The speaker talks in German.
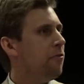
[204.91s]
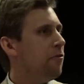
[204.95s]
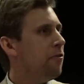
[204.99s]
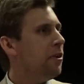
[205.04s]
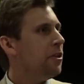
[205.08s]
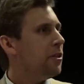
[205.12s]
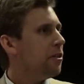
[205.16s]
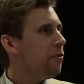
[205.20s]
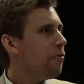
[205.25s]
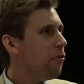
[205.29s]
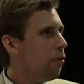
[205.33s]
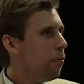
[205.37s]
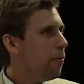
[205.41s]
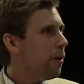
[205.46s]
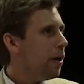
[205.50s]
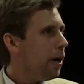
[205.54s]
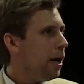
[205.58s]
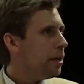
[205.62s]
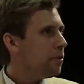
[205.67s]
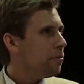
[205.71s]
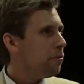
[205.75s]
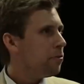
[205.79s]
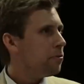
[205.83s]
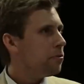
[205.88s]
während der
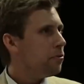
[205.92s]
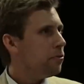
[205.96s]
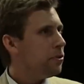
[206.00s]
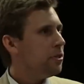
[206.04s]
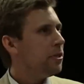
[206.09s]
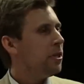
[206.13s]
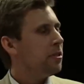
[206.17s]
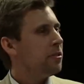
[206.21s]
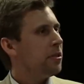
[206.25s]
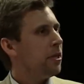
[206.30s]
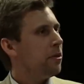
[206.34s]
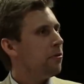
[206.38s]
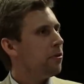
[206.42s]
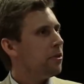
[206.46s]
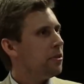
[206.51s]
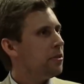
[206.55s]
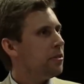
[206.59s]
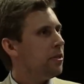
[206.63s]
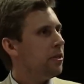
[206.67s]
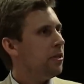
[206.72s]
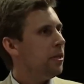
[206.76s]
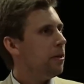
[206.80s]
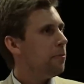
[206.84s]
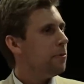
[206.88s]
Vorbereitung zu dieser Sendung
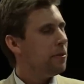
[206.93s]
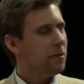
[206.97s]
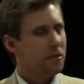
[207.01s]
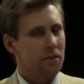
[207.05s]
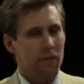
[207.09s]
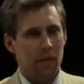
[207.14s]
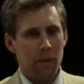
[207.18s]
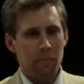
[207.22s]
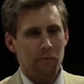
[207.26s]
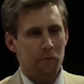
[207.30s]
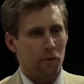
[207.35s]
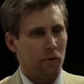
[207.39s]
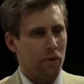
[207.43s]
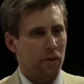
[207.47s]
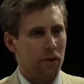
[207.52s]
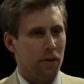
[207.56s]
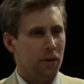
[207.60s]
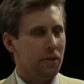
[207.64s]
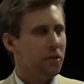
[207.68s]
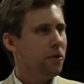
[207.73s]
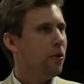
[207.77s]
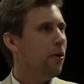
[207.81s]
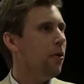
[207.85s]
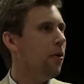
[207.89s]
gesehen habe, es gibt
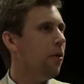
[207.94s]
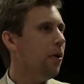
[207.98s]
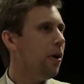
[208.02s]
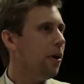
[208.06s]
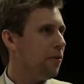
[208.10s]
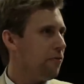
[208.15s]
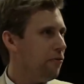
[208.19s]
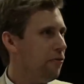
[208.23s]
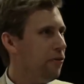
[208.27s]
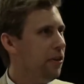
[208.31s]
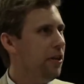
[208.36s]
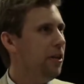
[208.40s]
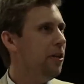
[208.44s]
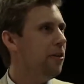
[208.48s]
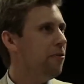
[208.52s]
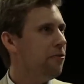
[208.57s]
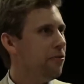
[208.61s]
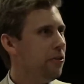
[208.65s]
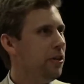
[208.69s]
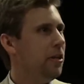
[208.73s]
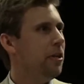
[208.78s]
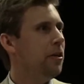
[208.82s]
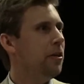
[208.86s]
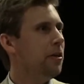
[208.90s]
wirklich viele,
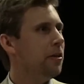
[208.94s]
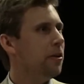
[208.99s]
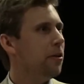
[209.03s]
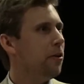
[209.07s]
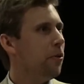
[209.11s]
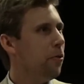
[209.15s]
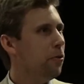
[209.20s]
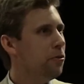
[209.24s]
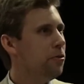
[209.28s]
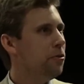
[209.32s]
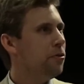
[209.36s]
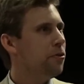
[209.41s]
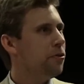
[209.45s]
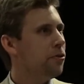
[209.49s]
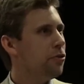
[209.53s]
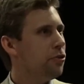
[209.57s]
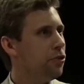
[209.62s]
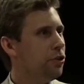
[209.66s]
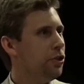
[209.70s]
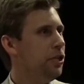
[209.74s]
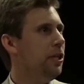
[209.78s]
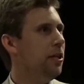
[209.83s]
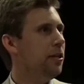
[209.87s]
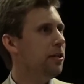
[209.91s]
viele
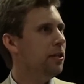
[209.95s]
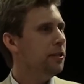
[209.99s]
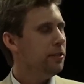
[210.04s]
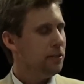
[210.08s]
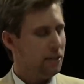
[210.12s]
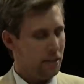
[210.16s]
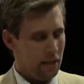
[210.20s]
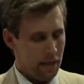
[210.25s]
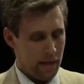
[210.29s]
Kunststile,